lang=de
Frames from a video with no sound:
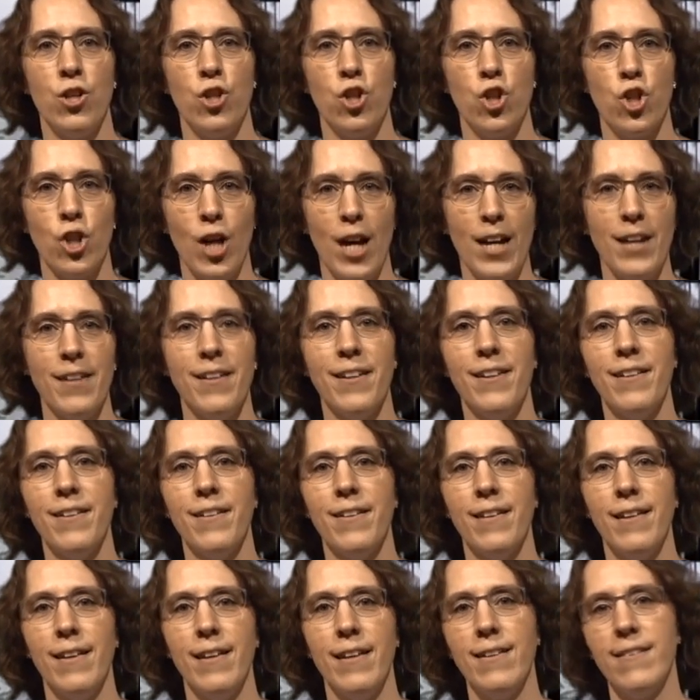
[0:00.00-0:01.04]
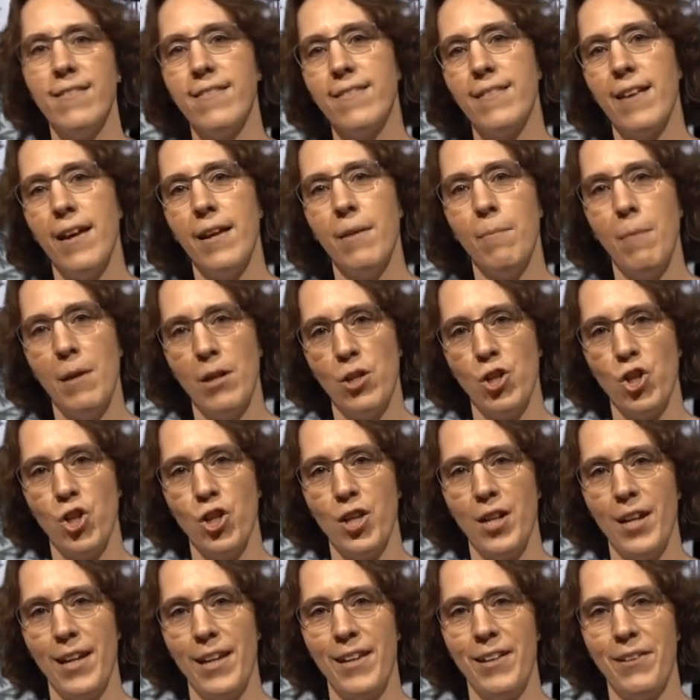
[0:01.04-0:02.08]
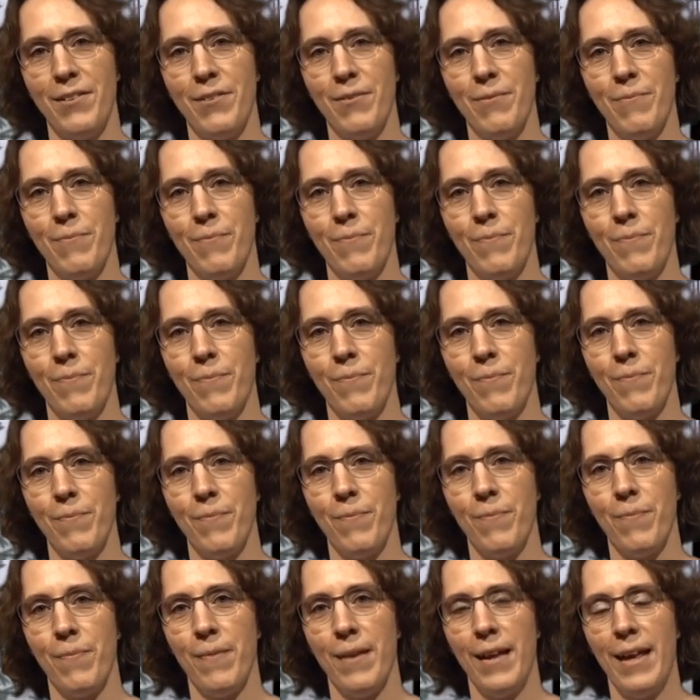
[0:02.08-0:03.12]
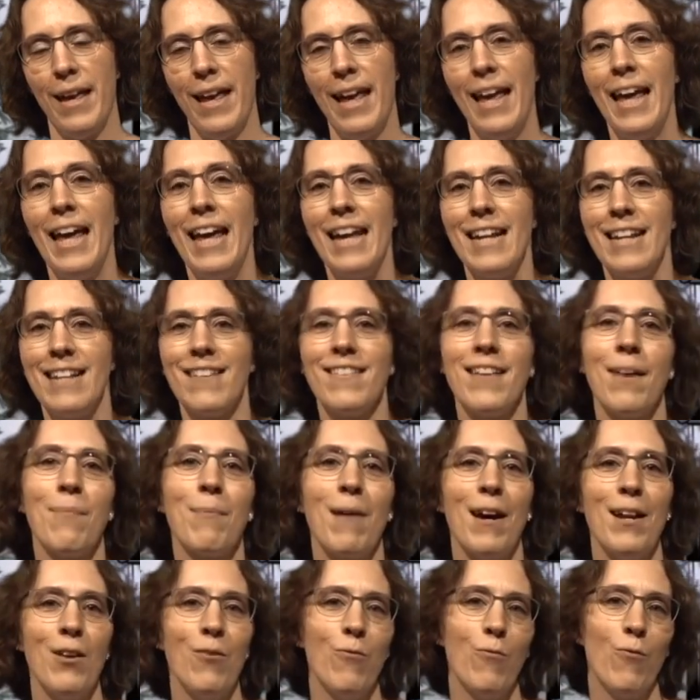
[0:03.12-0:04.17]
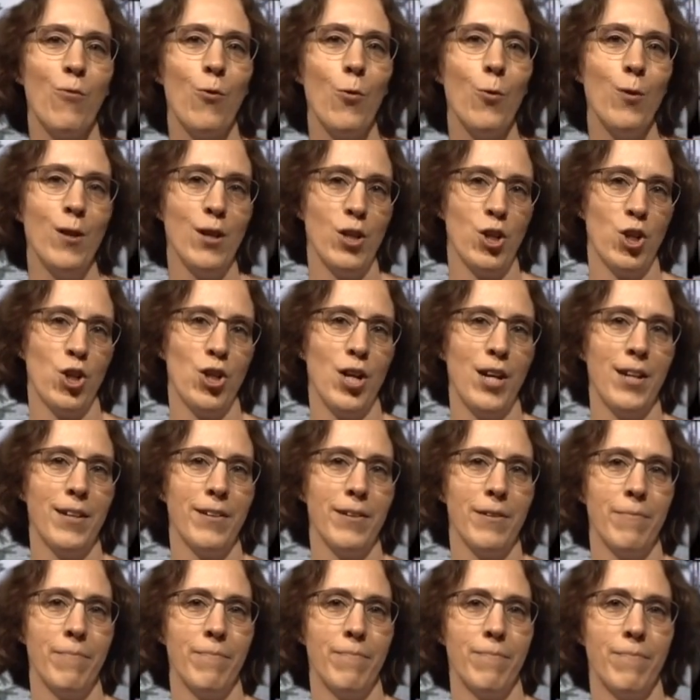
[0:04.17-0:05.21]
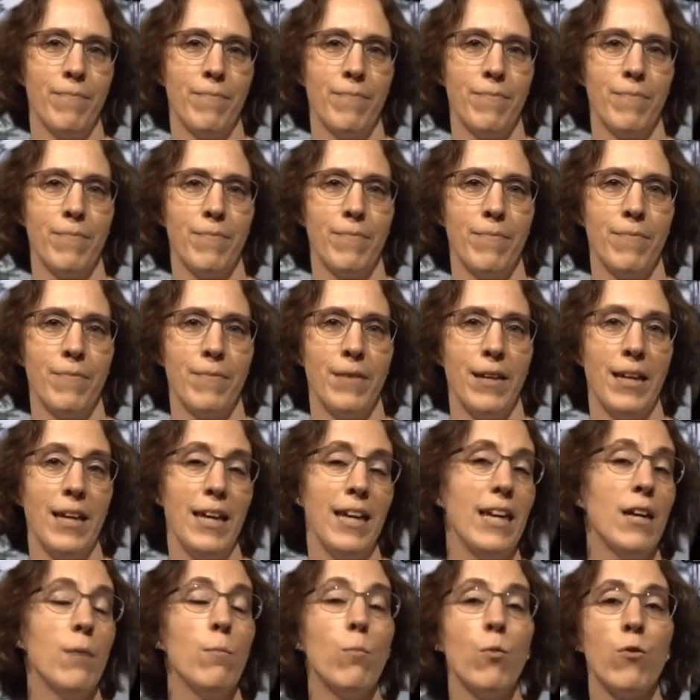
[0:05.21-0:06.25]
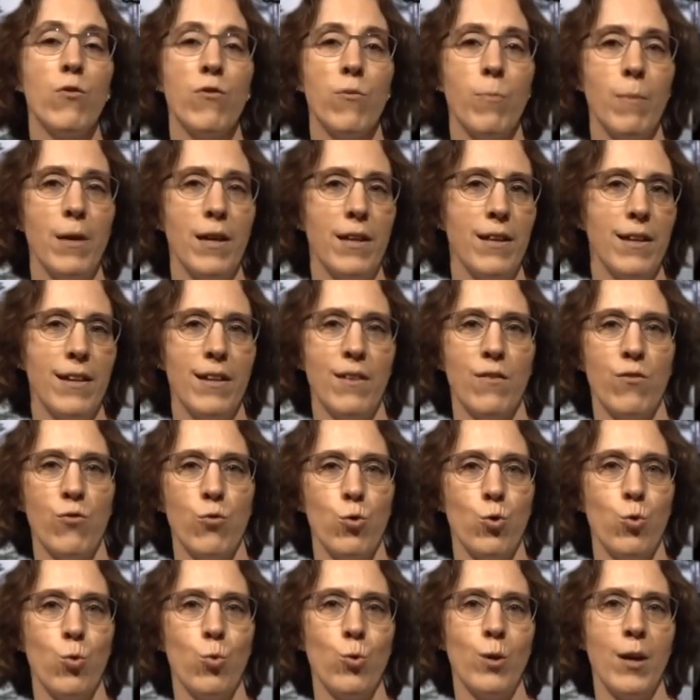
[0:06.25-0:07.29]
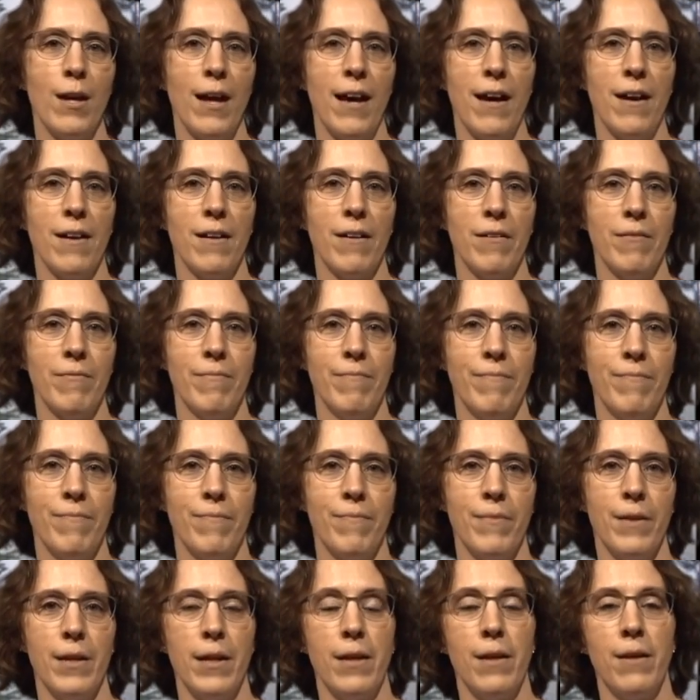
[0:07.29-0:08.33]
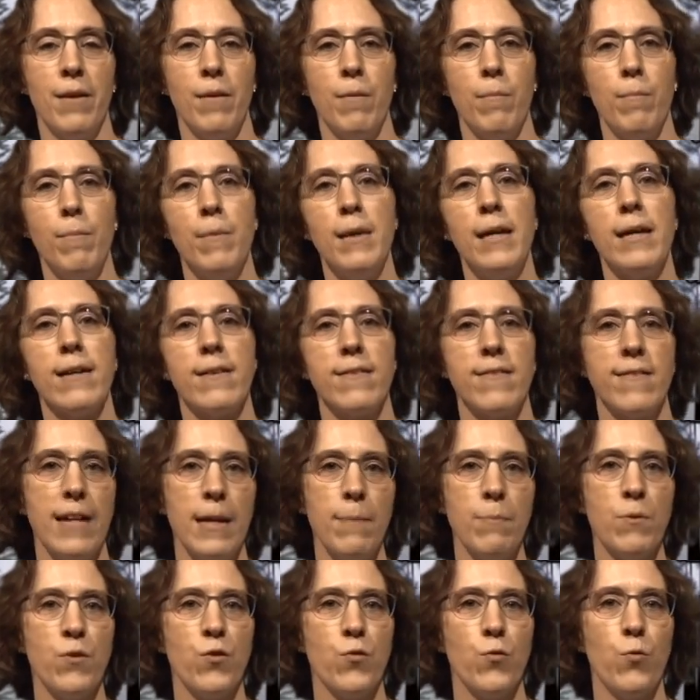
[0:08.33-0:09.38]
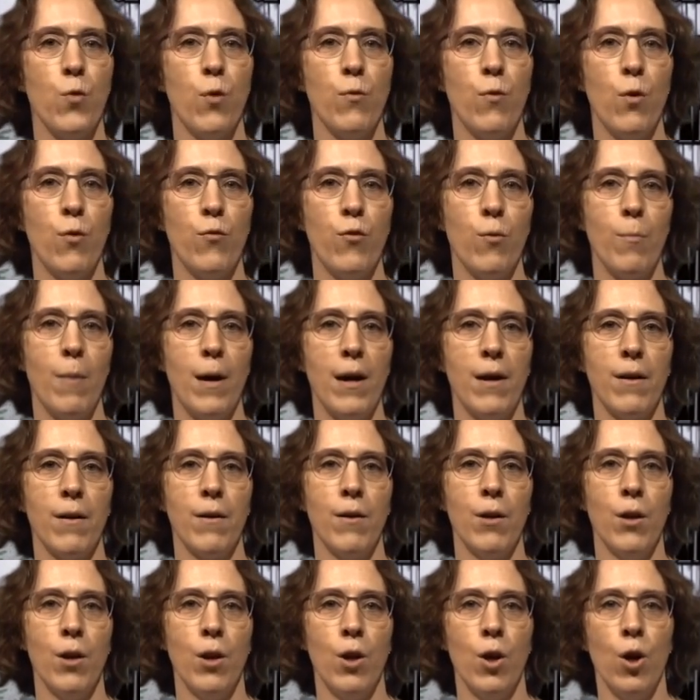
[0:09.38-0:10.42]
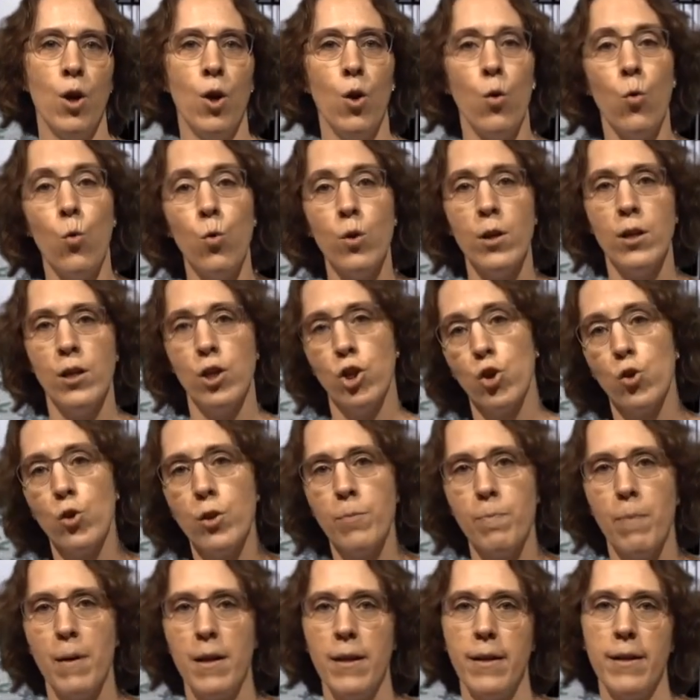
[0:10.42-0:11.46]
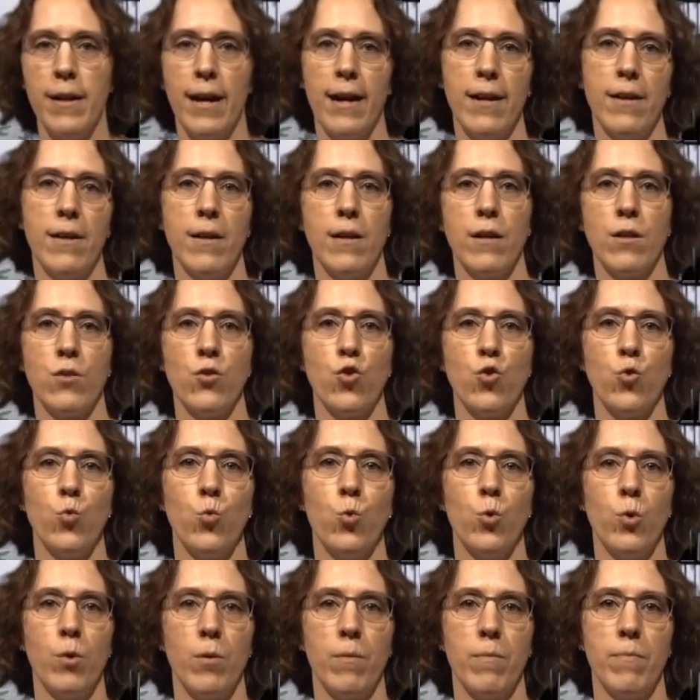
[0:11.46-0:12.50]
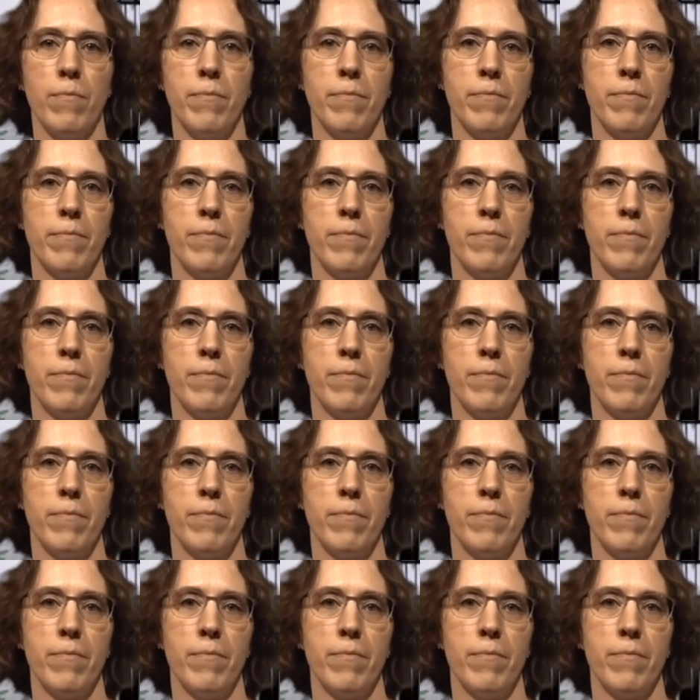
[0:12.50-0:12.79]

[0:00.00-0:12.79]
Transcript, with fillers: Scheitern ist ein Menschenrecht. Deshalb kann ich fröhlich scheitern. Ich muss mich nicht zu Tode ärgern, mir selbst Vorwürfe machen oder die Schuld bei den anderen suchen.